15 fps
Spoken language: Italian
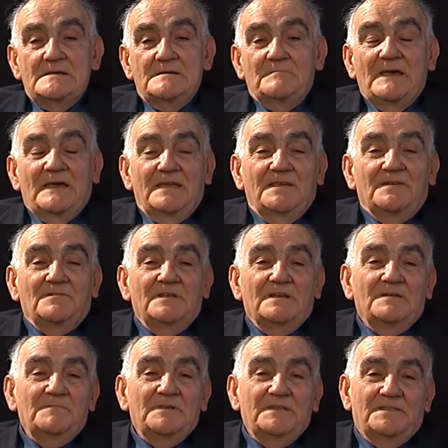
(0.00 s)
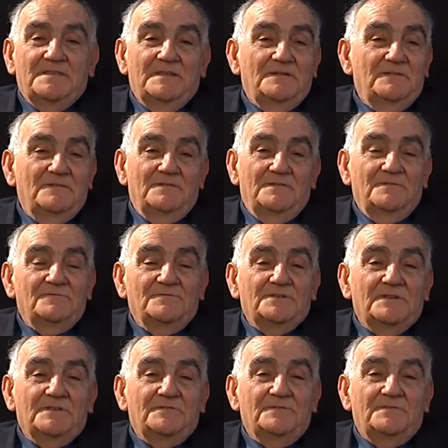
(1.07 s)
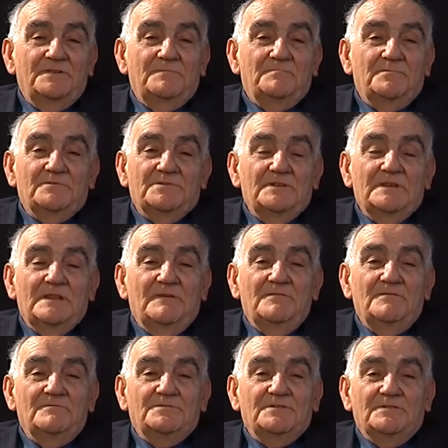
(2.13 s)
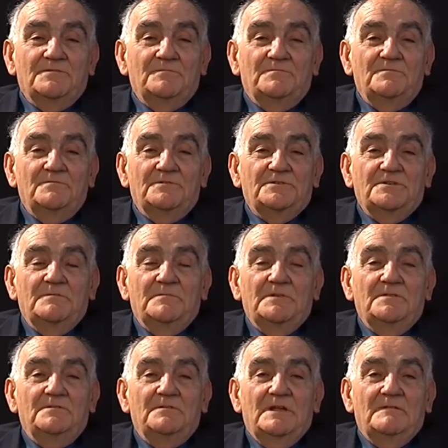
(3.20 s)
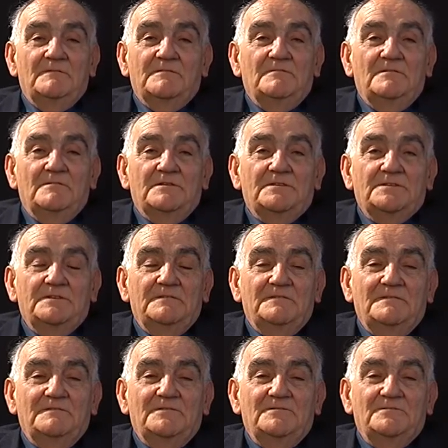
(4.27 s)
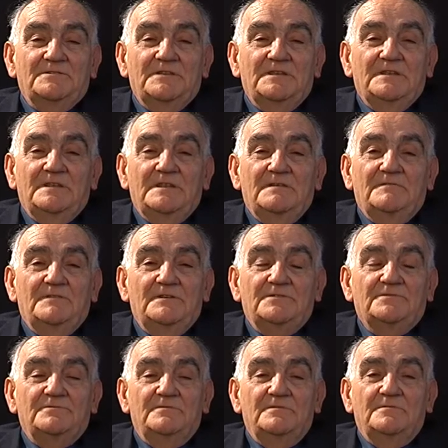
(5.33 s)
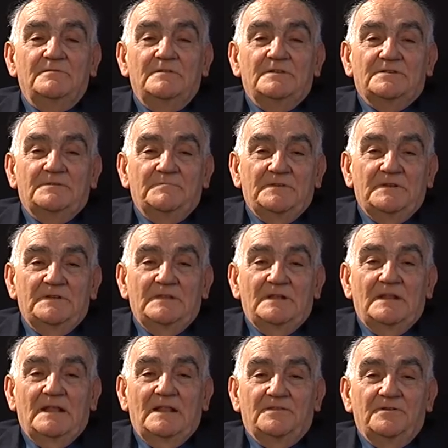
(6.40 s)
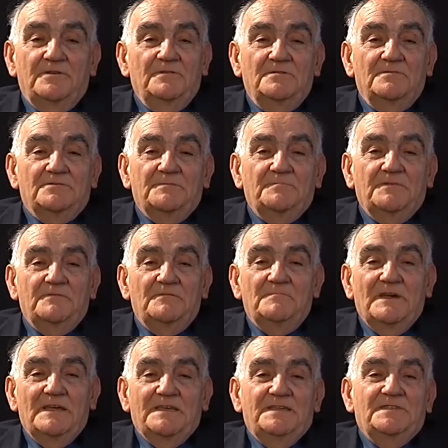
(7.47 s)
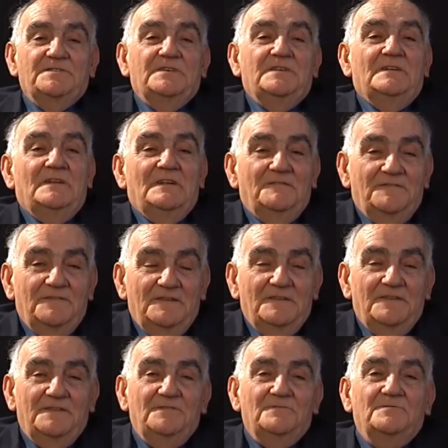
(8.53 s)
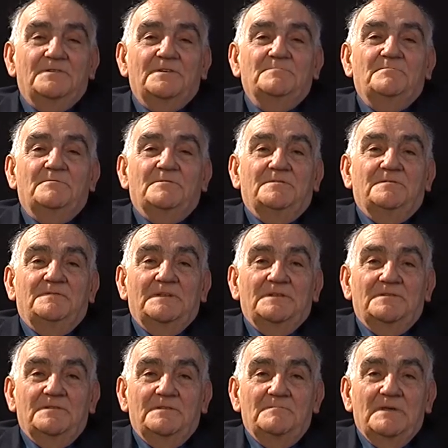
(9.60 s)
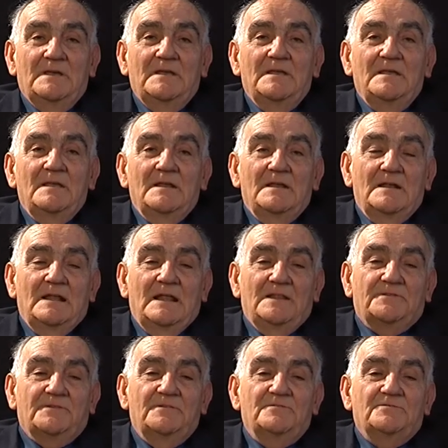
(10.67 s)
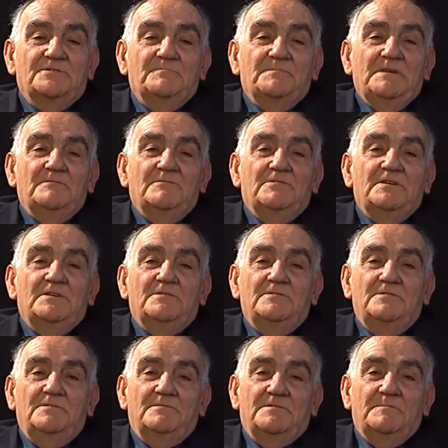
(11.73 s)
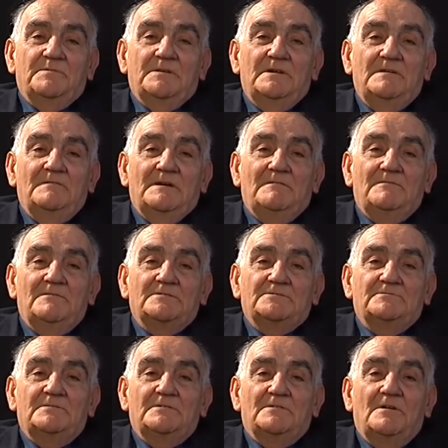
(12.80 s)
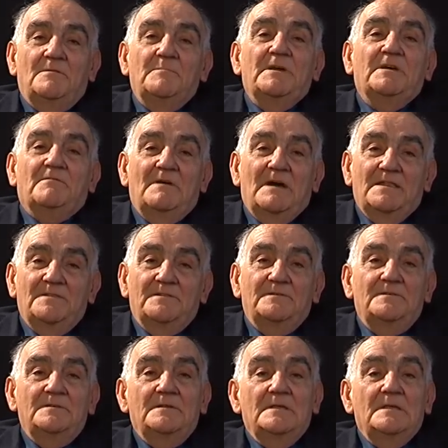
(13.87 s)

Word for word: Beh, i collegamenti erano di un certo tipo, si andava in un certo punto, si abbandonava quello che si aveva e non si chiedeva, nessuno doveva sapere dell'altro, io non sapevo mai che c'era la fine di un trasporto fatto da me, l'altro non sapevo che ero io che prelevavo la sua roba e quando,